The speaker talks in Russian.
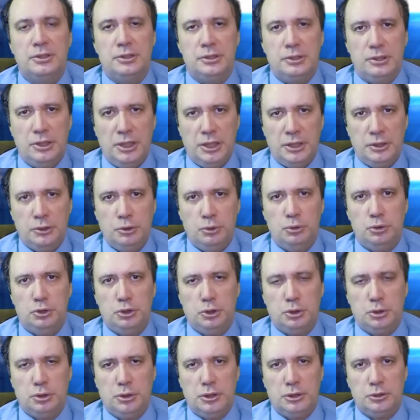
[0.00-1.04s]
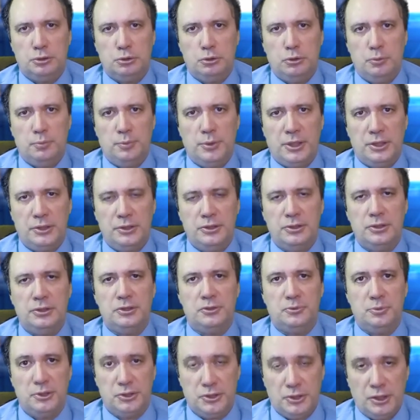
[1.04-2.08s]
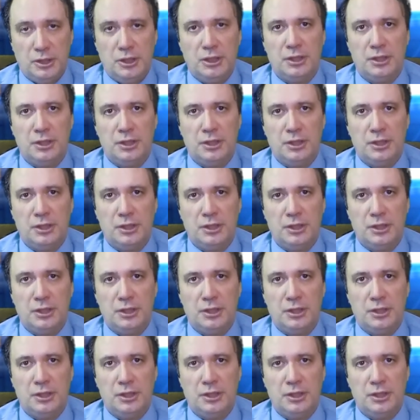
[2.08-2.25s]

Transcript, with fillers: данную ситуацию породил известный